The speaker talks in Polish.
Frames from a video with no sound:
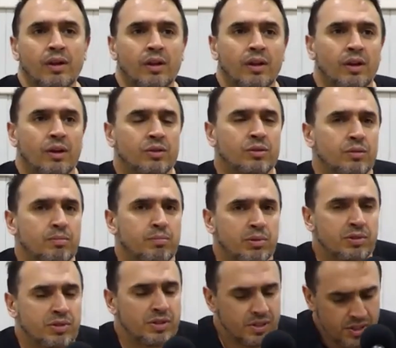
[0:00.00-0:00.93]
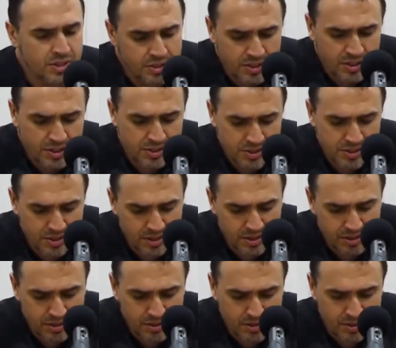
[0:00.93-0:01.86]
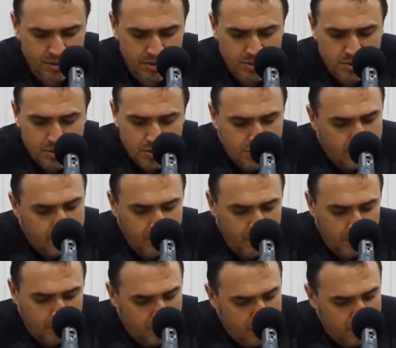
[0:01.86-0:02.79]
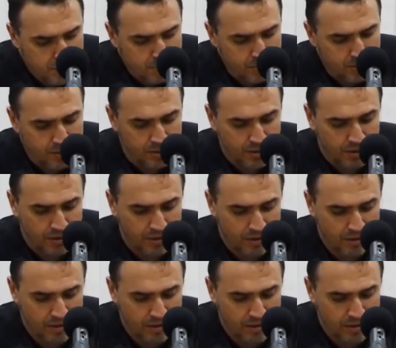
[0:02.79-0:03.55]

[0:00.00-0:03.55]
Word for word: o to, Boże, gdzie Ty jesteś, kiedy coś takiego mnie spotyka?